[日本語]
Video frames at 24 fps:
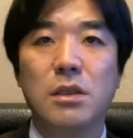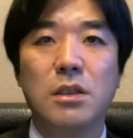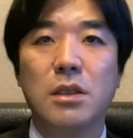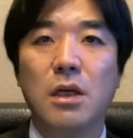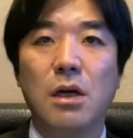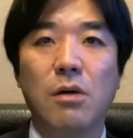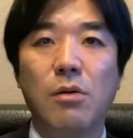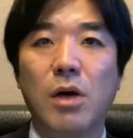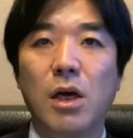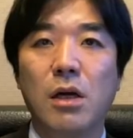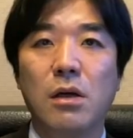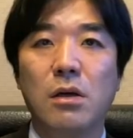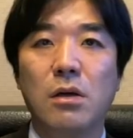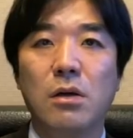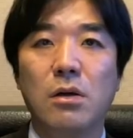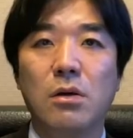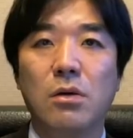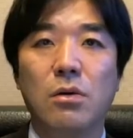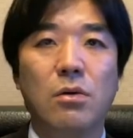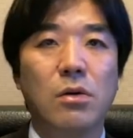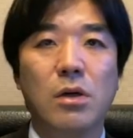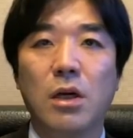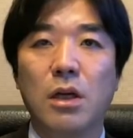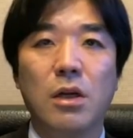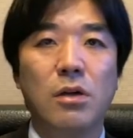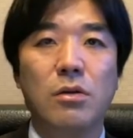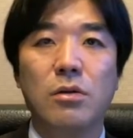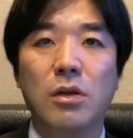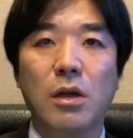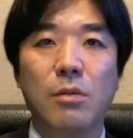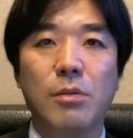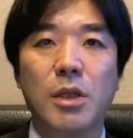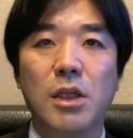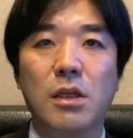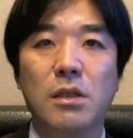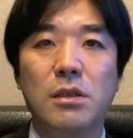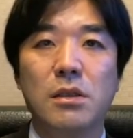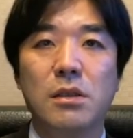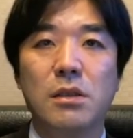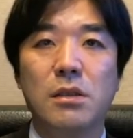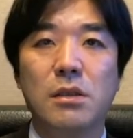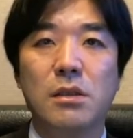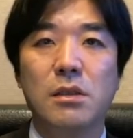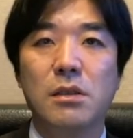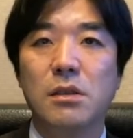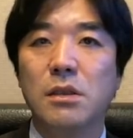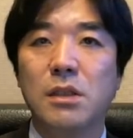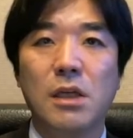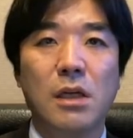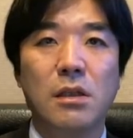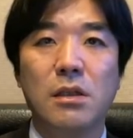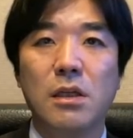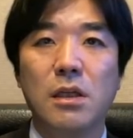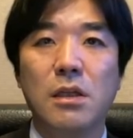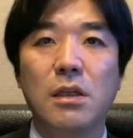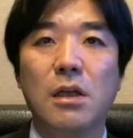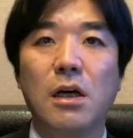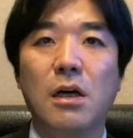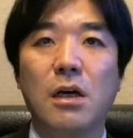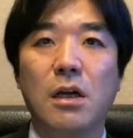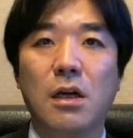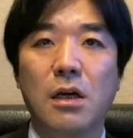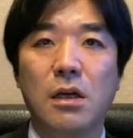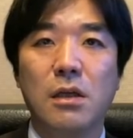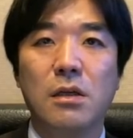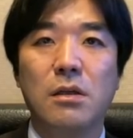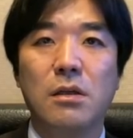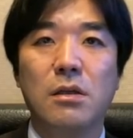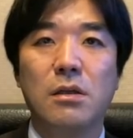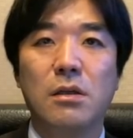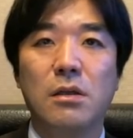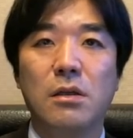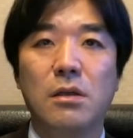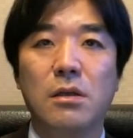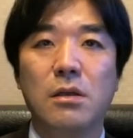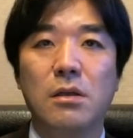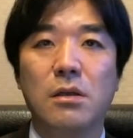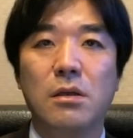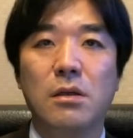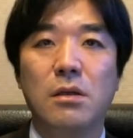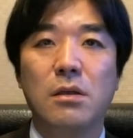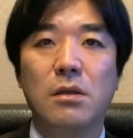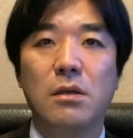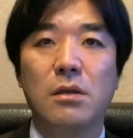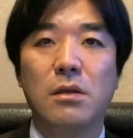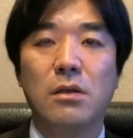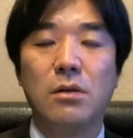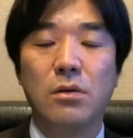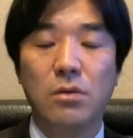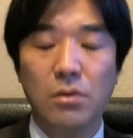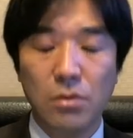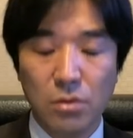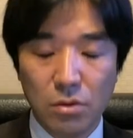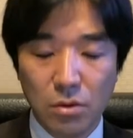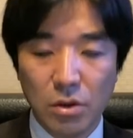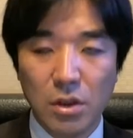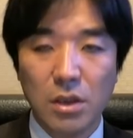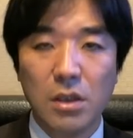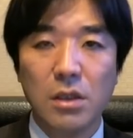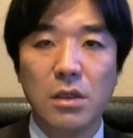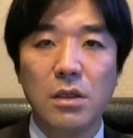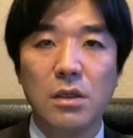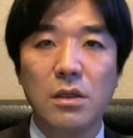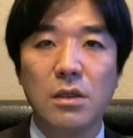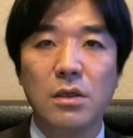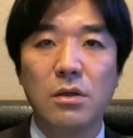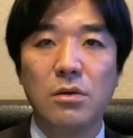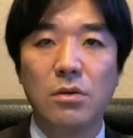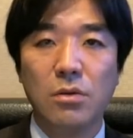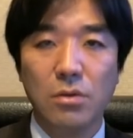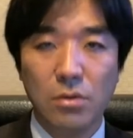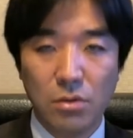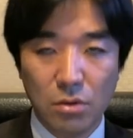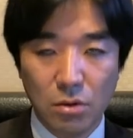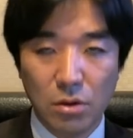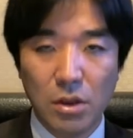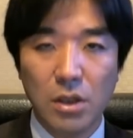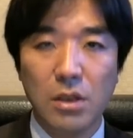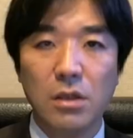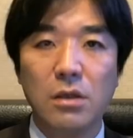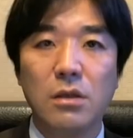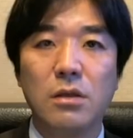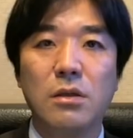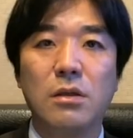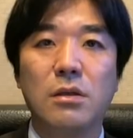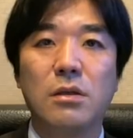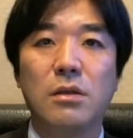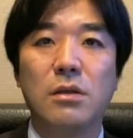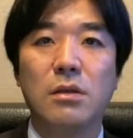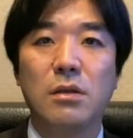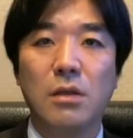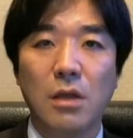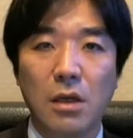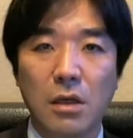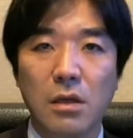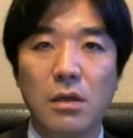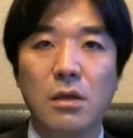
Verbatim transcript: 治家はお金のためです。残念ながら本当にね。